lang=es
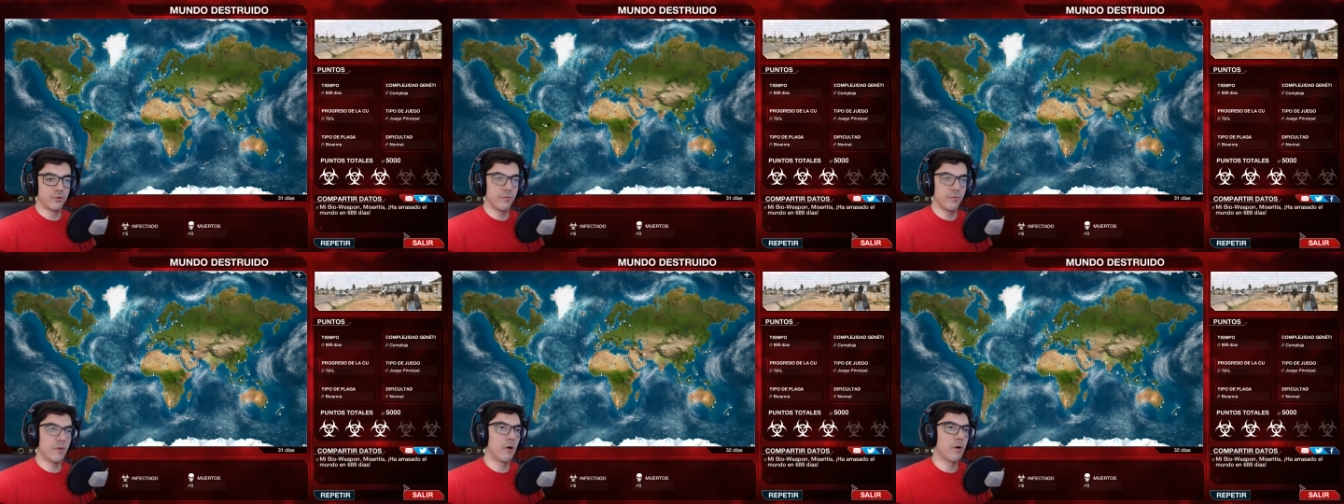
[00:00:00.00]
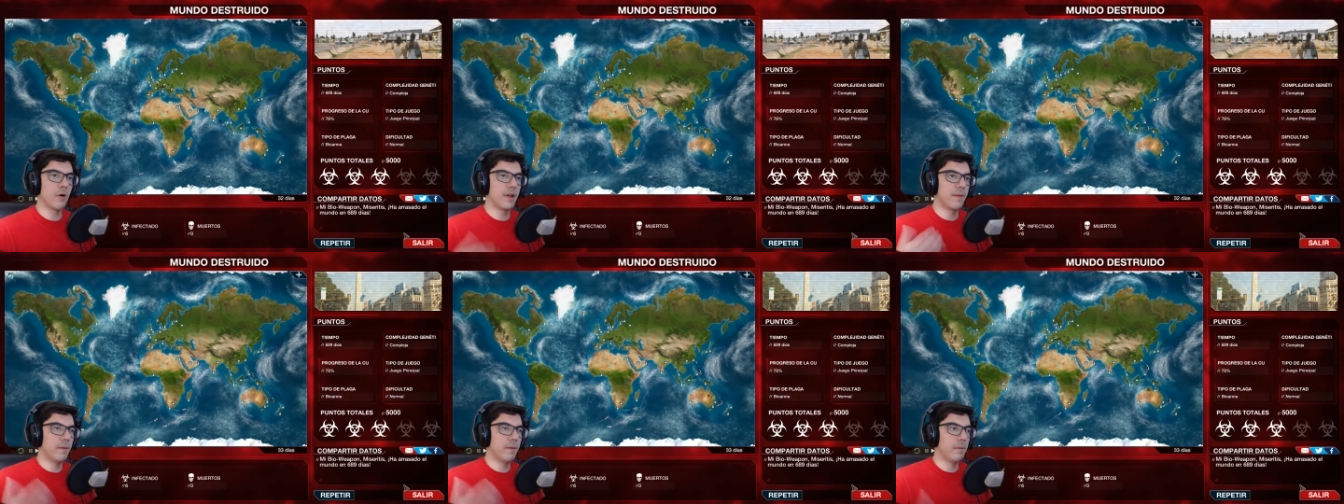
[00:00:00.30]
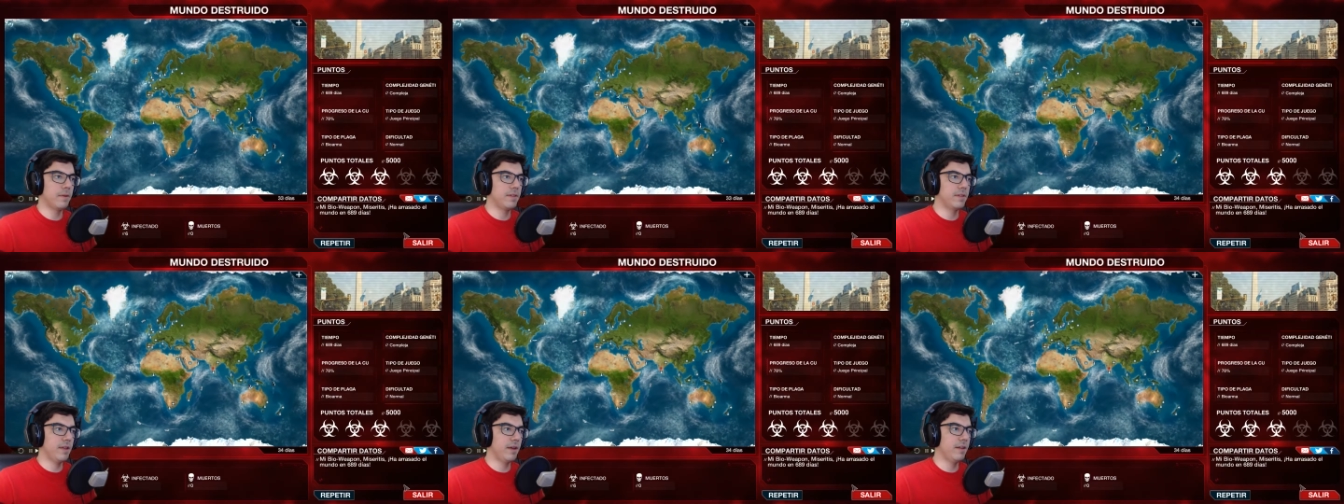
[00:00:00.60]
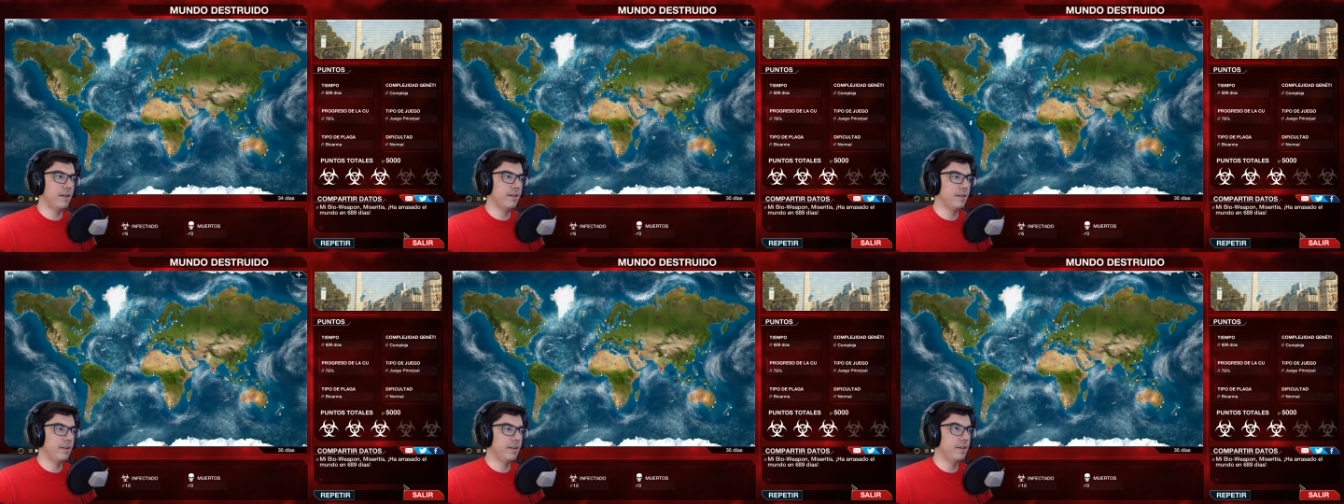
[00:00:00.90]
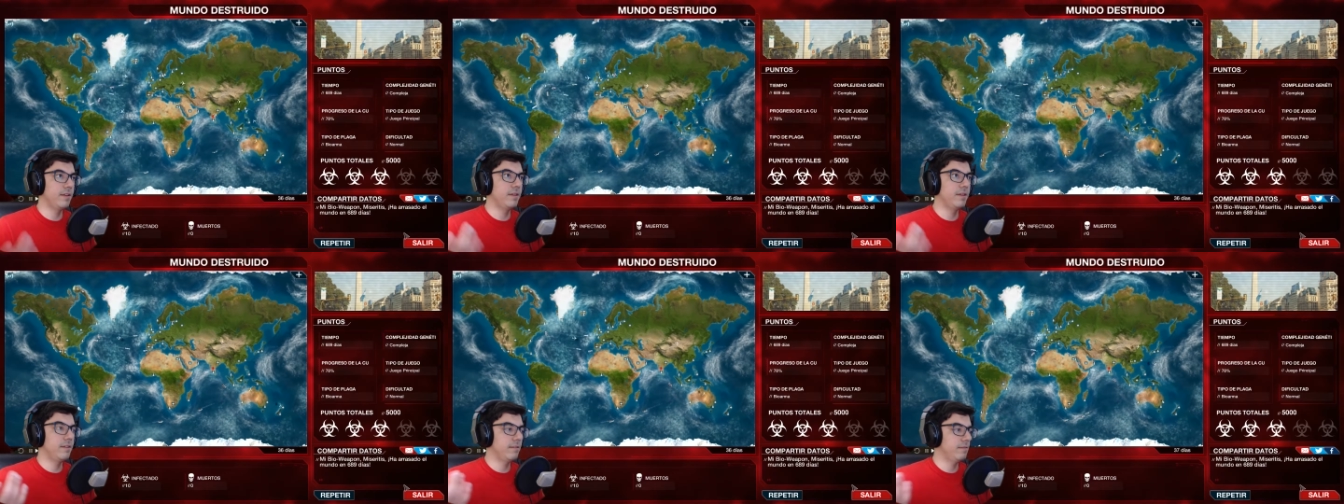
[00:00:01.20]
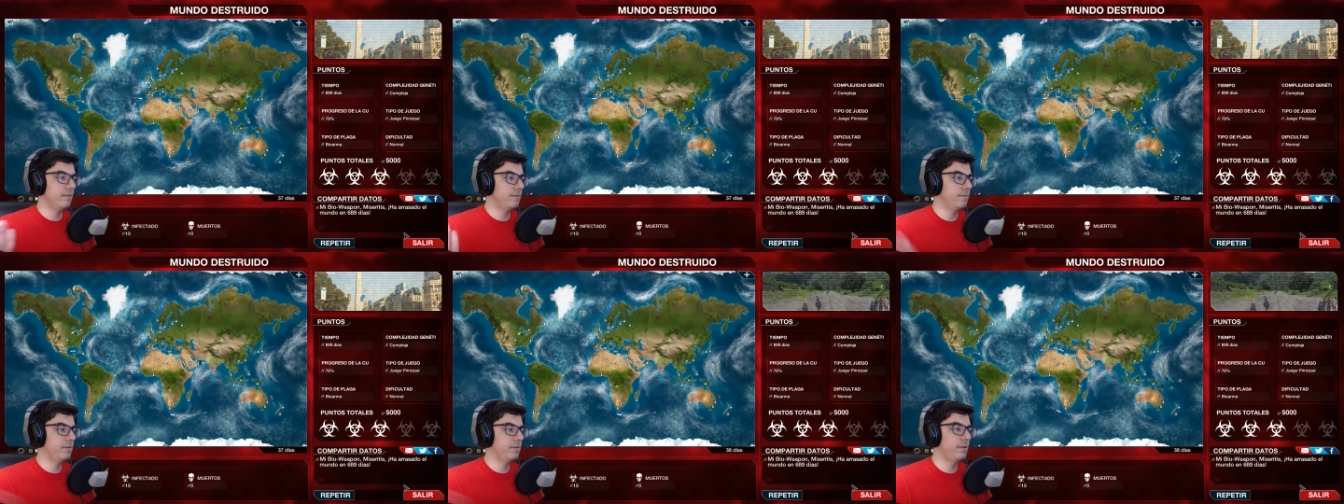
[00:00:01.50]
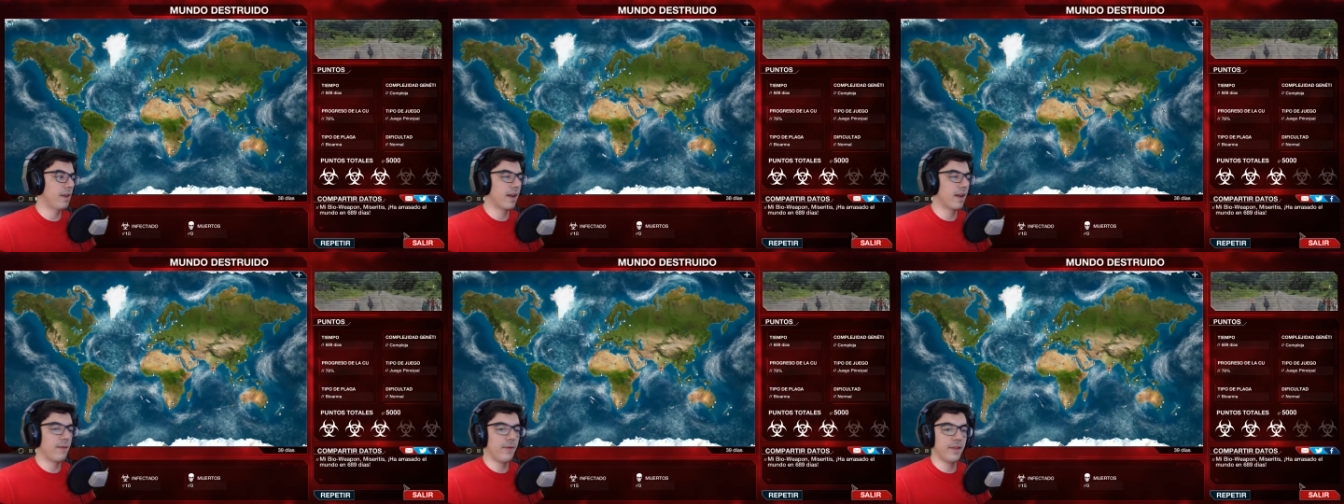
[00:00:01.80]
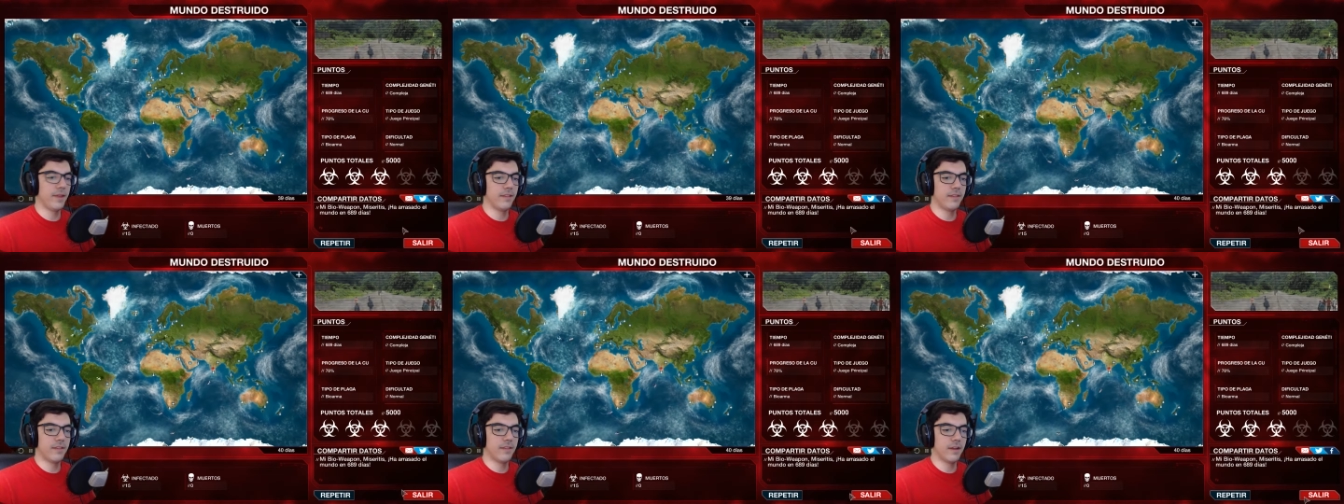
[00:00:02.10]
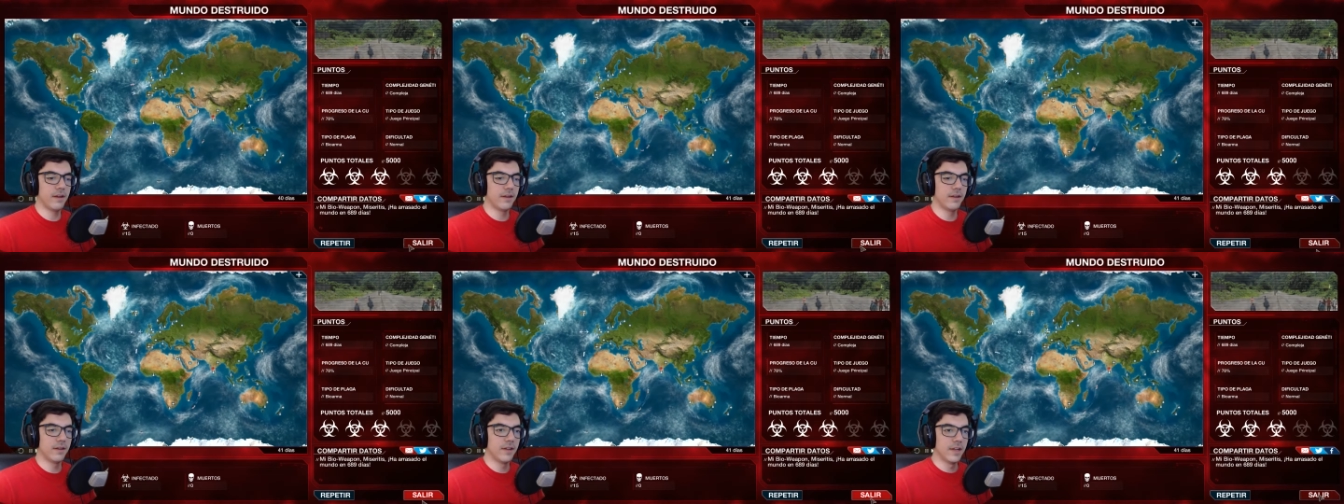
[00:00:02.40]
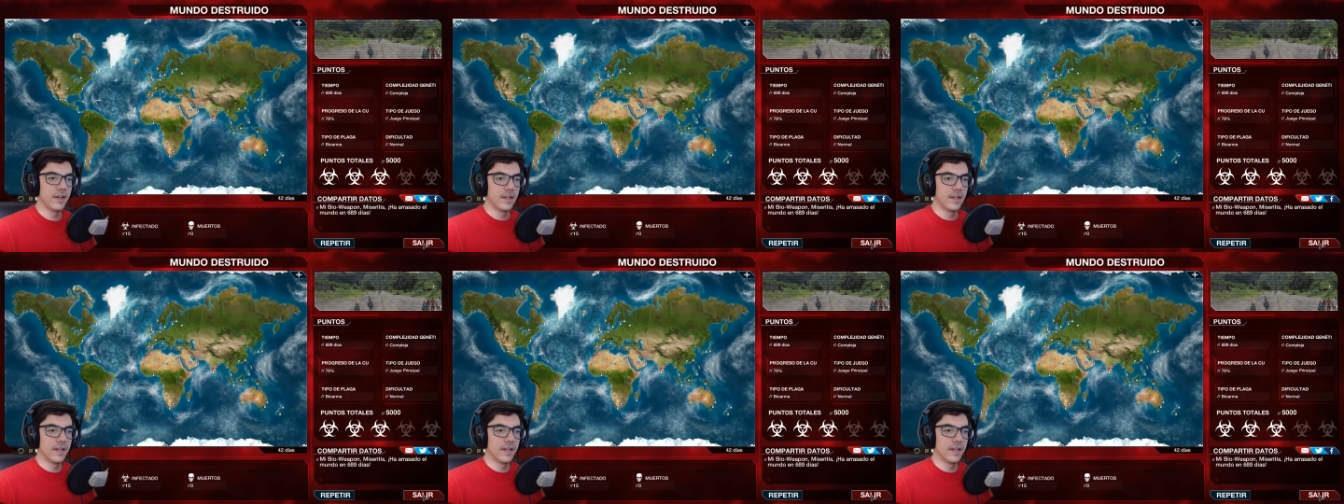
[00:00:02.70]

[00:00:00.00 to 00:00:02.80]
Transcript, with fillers: tú mejoras para matar y, y revienta.